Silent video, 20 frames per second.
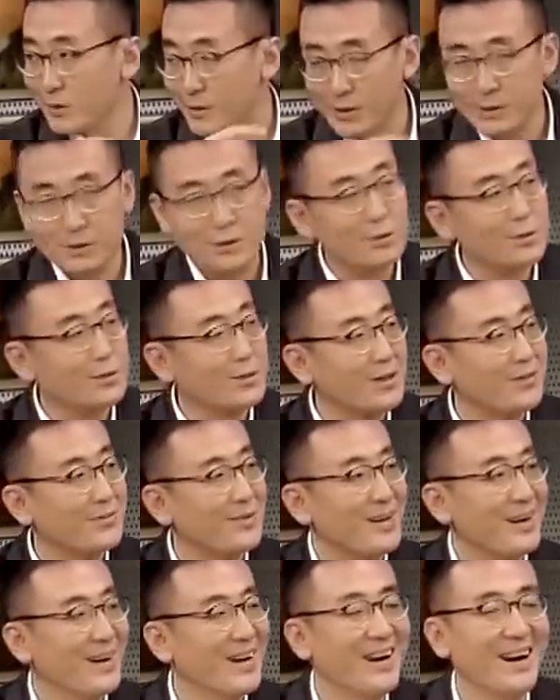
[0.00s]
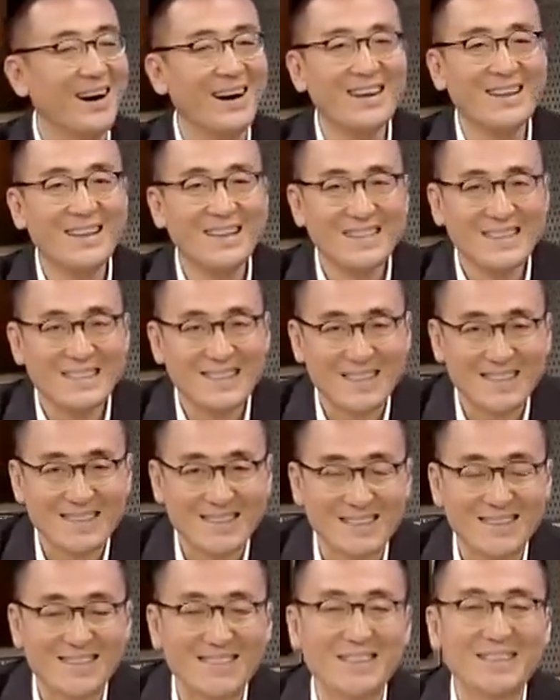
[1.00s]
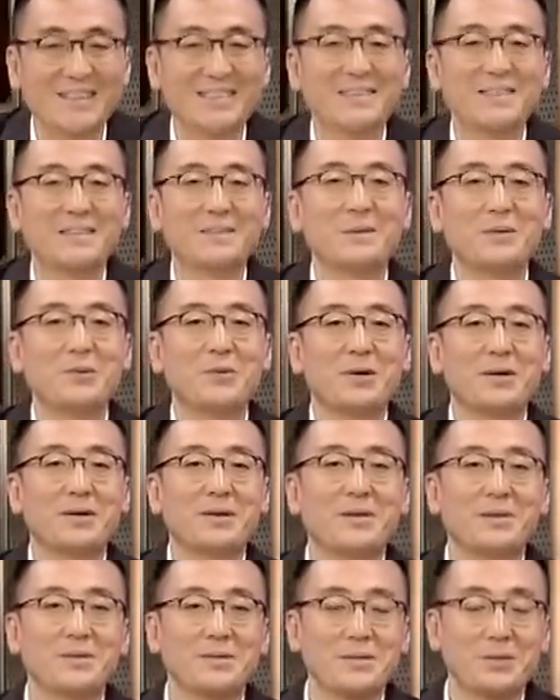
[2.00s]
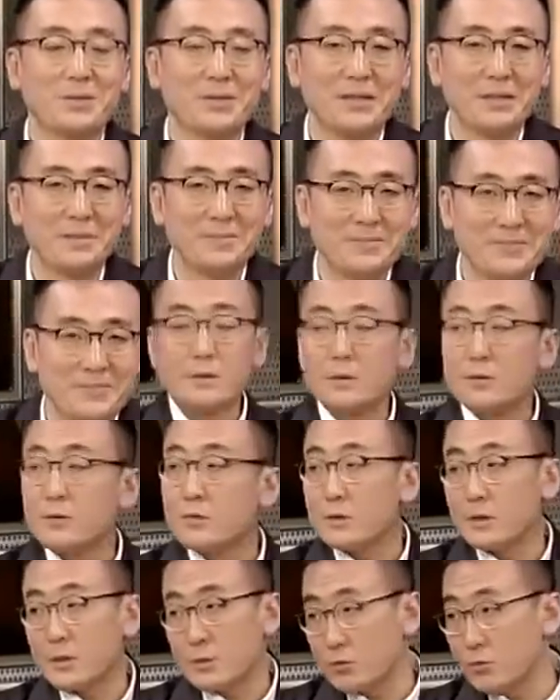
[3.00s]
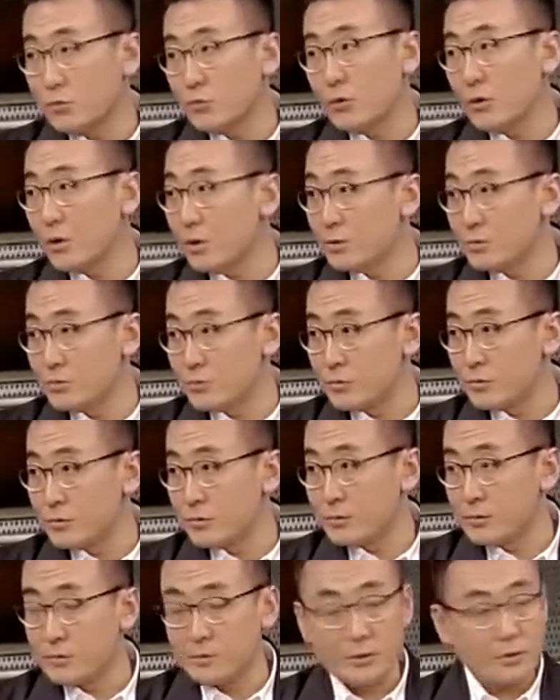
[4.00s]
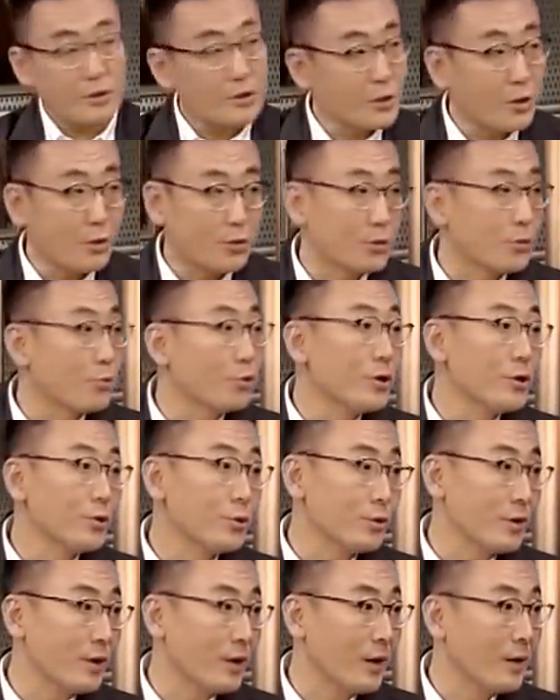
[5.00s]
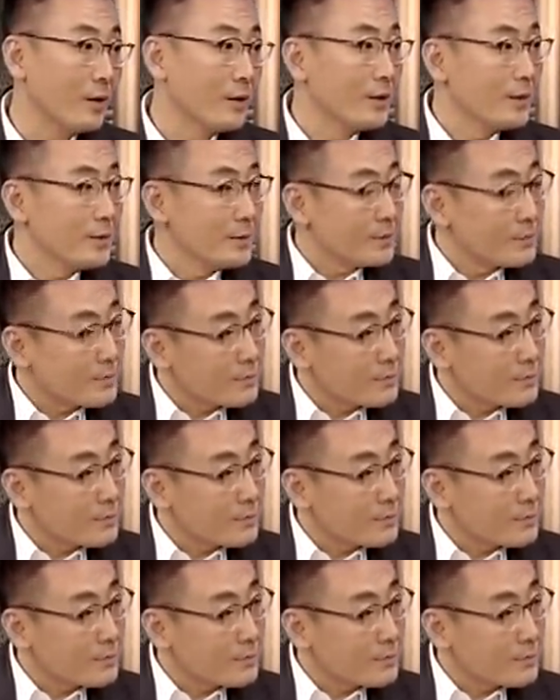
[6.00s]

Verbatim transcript: 让他教教咱们。锵锵三人行，广告之后见。就这中国老祖宗笑的规律啊，对。